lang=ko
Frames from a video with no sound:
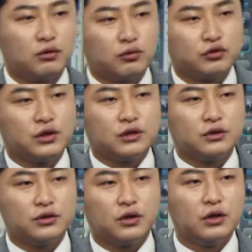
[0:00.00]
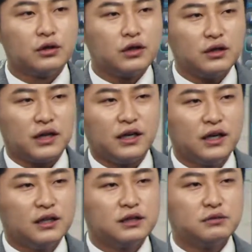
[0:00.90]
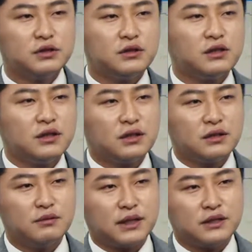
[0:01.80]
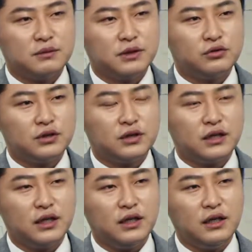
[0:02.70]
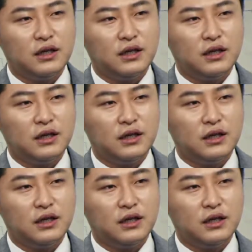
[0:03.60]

볼 수 있거든요. 그런데 지금 시청자님께서 말씀해 주실 때